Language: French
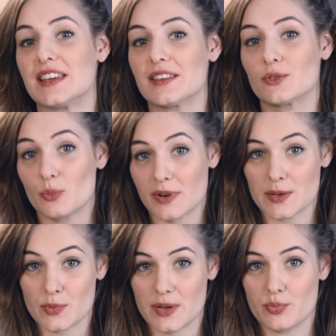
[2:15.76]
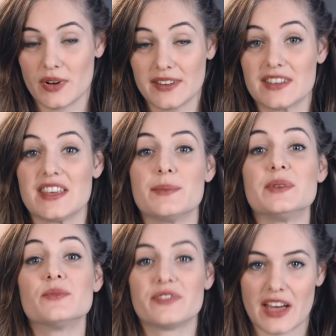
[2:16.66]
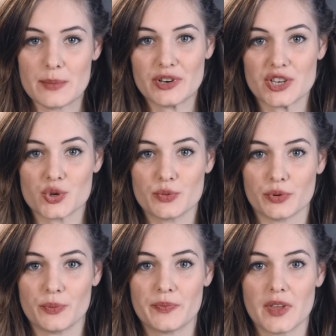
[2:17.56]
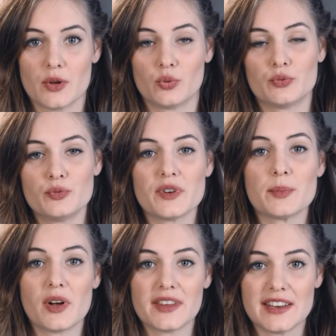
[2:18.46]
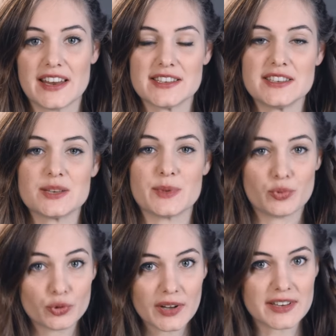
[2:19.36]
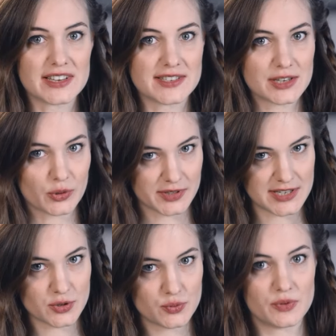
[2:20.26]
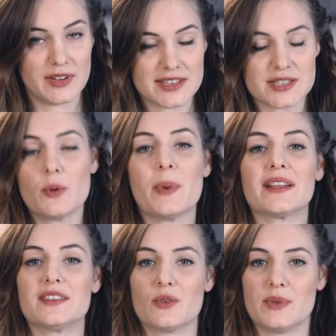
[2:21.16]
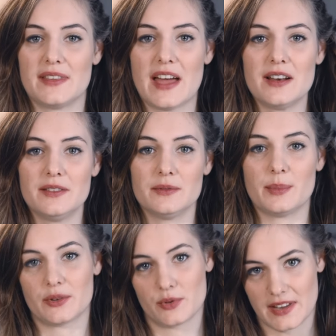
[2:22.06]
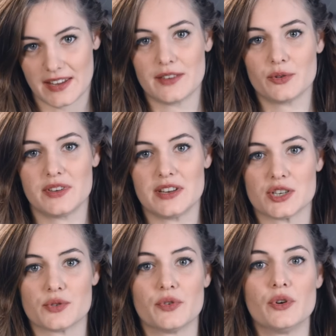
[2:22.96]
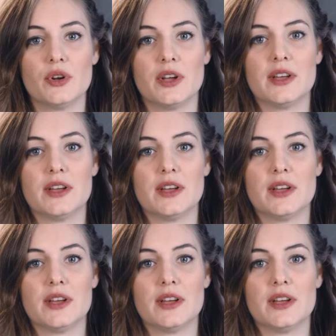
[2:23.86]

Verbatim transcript: cassent complètement les pointes et qui abîment vraiment les cheveux. Donc vous pouvez prendre un élastique, mais plutôt un élastique en tissu et sans partie en métal, parce que ça casse aussi les cheveux.